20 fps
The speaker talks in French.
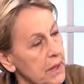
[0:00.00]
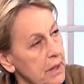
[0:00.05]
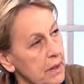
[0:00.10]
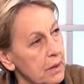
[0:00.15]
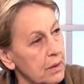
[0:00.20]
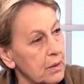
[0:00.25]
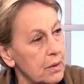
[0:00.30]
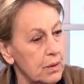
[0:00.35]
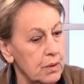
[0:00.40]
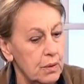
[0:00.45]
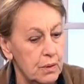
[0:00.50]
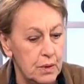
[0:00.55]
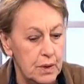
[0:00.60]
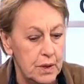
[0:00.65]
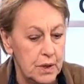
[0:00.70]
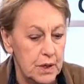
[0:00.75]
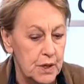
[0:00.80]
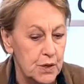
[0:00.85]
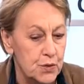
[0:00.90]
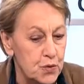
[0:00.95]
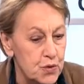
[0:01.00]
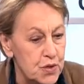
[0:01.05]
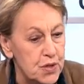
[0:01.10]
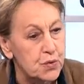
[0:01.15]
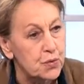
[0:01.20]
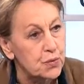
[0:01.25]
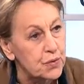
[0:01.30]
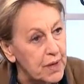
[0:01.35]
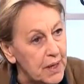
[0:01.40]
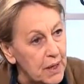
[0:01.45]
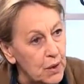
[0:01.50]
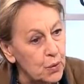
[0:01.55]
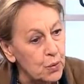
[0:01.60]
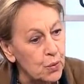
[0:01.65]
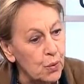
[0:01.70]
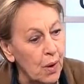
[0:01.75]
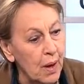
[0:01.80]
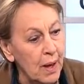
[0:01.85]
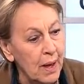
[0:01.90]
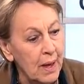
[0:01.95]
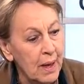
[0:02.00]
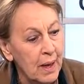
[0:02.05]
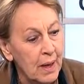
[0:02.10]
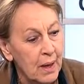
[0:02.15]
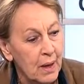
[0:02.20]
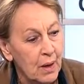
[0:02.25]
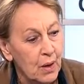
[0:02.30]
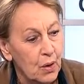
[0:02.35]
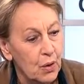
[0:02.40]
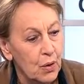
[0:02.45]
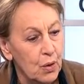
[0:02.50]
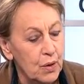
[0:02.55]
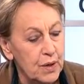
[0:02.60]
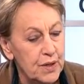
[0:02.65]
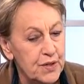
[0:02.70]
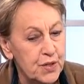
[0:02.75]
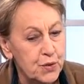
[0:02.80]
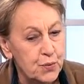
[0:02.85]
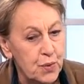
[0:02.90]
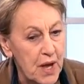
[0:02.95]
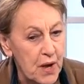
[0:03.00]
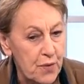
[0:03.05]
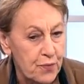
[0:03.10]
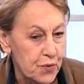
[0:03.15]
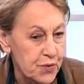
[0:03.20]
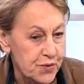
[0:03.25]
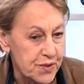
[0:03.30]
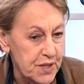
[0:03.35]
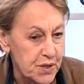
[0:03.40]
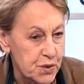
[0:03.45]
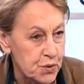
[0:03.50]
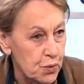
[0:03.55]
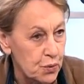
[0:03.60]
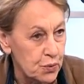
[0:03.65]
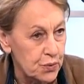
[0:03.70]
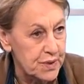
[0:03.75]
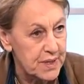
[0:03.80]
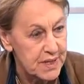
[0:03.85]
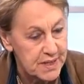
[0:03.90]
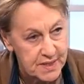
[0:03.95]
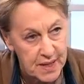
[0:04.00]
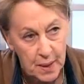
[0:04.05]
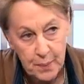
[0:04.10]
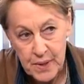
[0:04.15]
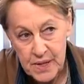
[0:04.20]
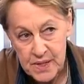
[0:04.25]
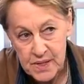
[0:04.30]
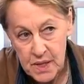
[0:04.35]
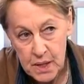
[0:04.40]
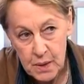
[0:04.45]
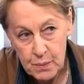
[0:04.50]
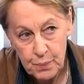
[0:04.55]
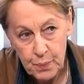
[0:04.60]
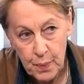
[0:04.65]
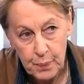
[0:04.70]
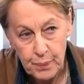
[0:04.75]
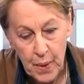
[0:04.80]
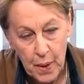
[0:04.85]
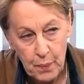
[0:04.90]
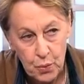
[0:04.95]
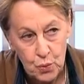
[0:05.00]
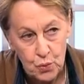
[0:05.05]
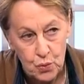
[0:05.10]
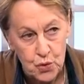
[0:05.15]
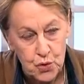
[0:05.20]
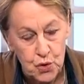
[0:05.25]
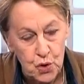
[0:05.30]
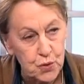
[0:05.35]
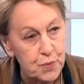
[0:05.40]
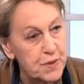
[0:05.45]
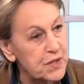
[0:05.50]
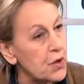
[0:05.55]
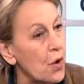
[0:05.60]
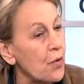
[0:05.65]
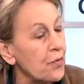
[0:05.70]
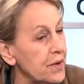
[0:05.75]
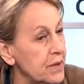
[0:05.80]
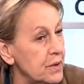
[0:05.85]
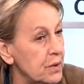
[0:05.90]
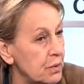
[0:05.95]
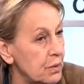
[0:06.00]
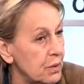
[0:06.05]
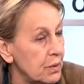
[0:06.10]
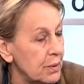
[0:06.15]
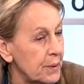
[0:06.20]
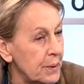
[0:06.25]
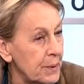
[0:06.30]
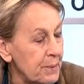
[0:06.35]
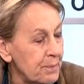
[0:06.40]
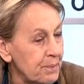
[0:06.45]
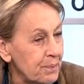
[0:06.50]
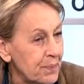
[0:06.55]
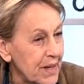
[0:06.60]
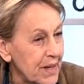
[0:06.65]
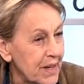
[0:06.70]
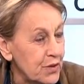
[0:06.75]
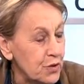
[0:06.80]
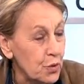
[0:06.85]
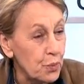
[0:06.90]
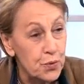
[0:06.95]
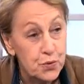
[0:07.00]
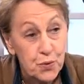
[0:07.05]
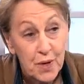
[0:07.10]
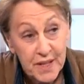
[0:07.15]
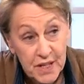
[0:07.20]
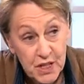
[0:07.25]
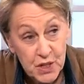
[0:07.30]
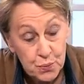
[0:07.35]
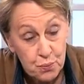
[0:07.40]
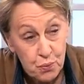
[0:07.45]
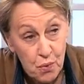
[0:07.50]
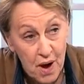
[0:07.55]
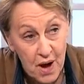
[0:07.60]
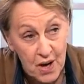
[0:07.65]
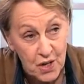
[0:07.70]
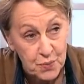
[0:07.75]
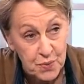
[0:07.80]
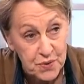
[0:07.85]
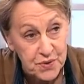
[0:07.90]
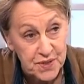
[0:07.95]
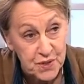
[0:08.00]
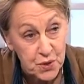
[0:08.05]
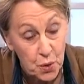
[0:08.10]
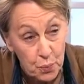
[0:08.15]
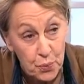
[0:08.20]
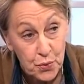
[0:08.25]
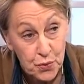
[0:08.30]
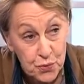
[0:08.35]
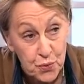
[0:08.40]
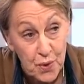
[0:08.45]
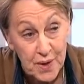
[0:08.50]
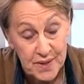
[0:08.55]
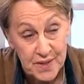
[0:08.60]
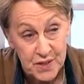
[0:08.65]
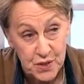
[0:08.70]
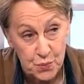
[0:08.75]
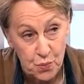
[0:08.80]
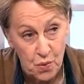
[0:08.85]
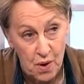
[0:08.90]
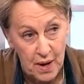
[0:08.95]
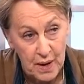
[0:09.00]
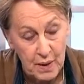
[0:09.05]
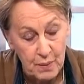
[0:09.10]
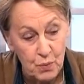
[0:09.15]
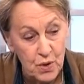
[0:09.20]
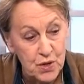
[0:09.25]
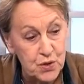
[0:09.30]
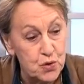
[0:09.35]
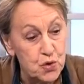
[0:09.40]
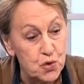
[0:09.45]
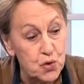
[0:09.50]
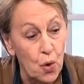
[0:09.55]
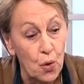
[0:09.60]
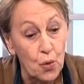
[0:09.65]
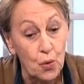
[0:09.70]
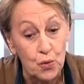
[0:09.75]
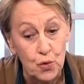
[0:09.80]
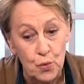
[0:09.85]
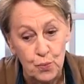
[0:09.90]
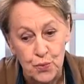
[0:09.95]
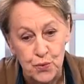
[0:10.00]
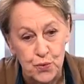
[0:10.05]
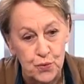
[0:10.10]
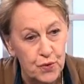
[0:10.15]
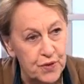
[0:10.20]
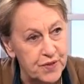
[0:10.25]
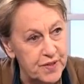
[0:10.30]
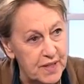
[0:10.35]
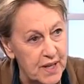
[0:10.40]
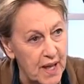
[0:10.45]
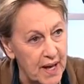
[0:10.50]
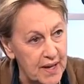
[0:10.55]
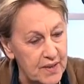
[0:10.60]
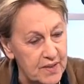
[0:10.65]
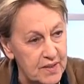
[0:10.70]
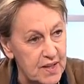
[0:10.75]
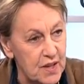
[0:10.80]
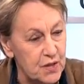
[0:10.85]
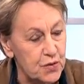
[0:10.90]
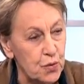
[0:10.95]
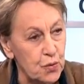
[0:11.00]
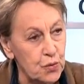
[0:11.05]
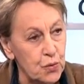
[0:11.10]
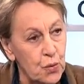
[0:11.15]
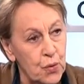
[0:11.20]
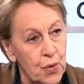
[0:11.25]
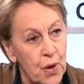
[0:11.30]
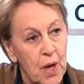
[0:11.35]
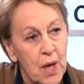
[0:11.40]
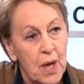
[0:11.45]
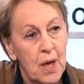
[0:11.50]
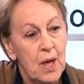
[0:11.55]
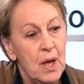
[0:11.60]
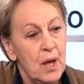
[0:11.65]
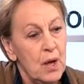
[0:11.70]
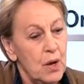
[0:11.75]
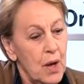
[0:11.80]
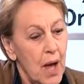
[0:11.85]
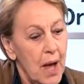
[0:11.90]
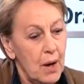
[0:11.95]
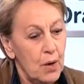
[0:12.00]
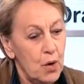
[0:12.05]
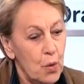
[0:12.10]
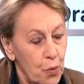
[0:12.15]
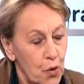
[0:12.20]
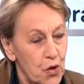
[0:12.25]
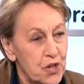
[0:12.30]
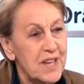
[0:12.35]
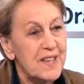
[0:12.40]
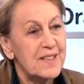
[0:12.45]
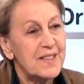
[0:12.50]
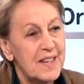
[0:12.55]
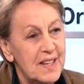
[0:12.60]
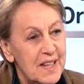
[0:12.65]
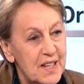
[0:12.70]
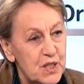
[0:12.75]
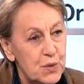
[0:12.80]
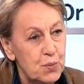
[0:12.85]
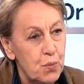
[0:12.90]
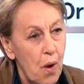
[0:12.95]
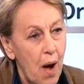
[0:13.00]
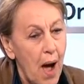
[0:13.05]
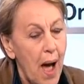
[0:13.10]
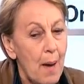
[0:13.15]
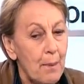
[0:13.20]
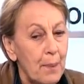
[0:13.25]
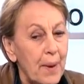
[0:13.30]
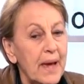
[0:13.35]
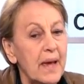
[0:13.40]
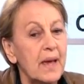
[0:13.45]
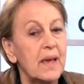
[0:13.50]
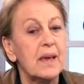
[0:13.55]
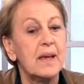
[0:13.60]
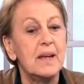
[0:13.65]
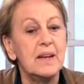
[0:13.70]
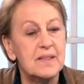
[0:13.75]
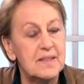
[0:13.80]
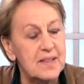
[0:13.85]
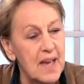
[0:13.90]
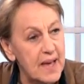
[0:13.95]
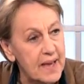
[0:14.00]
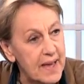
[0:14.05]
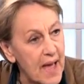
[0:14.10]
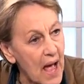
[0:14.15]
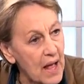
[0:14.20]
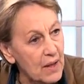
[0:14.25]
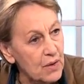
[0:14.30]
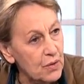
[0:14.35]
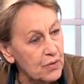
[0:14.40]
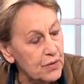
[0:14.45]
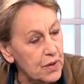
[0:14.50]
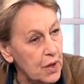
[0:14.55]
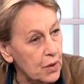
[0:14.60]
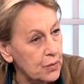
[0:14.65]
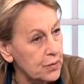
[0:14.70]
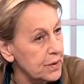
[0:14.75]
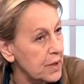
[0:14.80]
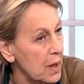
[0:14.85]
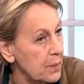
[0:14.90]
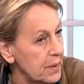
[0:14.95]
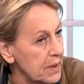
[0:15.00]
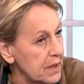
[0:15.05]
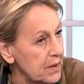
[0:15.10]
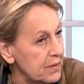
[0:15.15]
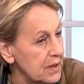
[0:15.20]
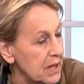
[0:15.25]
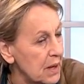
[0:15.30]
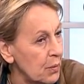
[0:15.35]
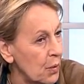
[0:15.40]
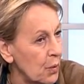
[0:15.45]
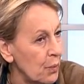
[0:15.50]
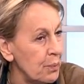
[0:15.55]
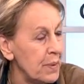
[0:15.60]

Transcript: Hein, les, sujets sont très lourds. Euh, les citoyens français sont déstabilisés par beaucoup de choses, mais ils ont envie de, ils ont besoin d'espoir. Je pense qu'ils ont besoin d'espoir. Et moi, ce mhm. que je rencontre le plus souvent, c'est de la résignation. Donc, le projet, c'est de l'espoir. Après, qu'il s'incarne dans un candidat, bien évidemment.